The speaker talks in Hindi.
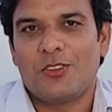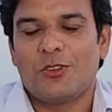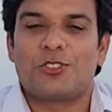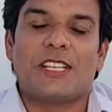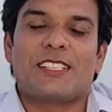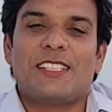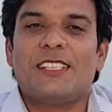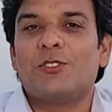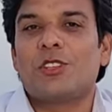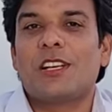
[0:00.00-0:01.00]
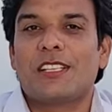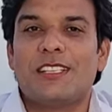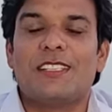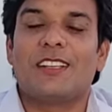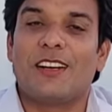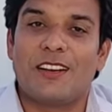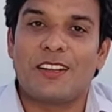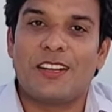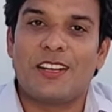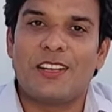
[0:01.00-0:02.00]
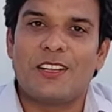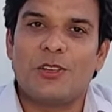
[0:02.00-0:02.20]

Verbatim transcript: और जैसे ही उस लड़की ने ये गाना गाया